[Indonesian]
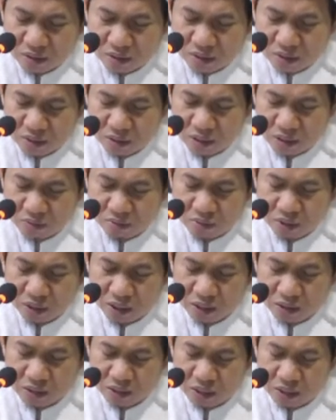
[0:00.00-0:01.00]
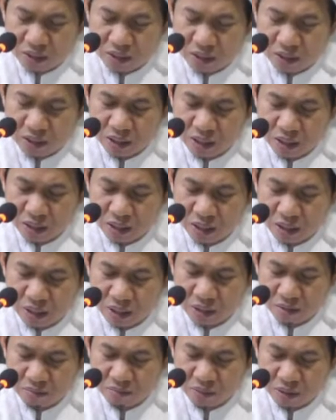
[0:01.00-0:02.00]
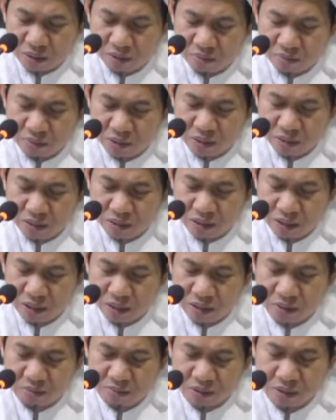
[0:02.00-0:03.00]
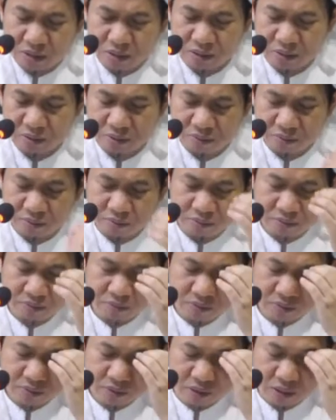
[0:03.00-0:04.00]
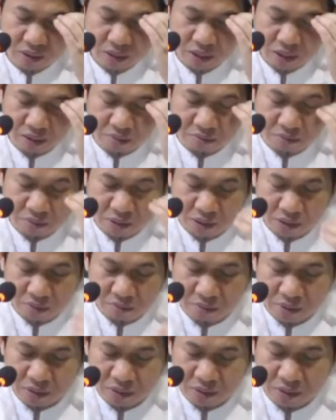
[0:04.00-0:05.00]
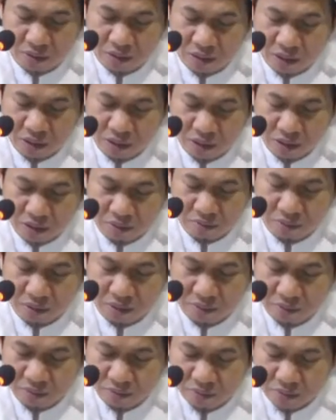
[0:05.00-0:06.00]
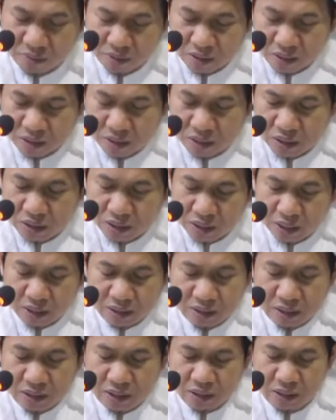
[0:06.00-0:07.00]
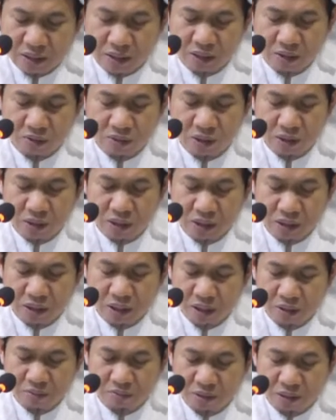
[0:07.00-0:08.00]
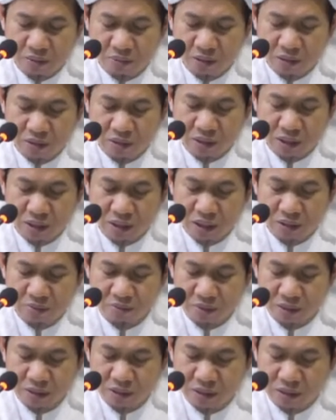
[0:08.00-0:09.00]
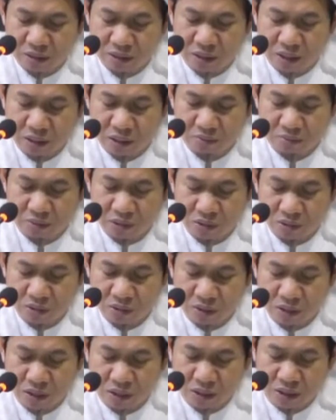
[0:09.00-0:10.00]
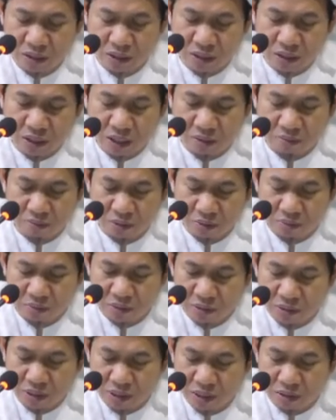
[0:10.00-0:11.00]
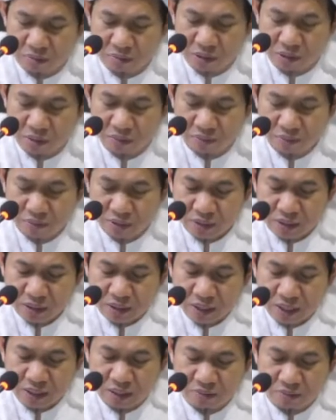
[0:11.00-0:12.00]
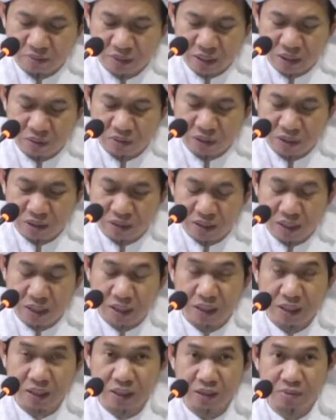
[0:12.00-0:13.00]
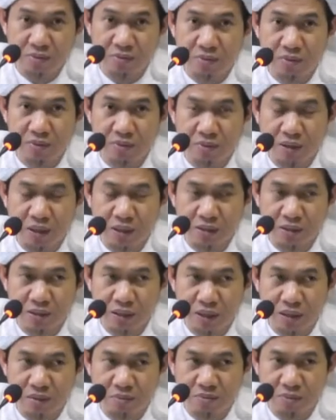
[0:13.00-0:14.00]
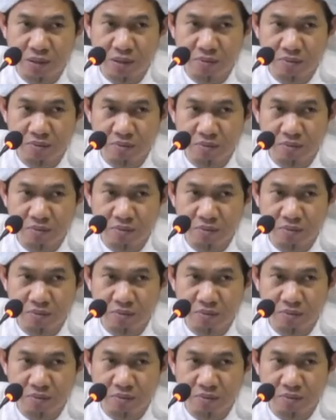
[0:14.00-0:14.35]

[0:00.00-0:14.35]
Syekh Ibnu Hajar dia adalah Amr bin Salamah ya, Amr bin Salamah Nah, nanti ketahuannya Amr bin Salamah yang dimaksud nya Amr bin Salamah kata beliau nanti akan dibahas dalam bab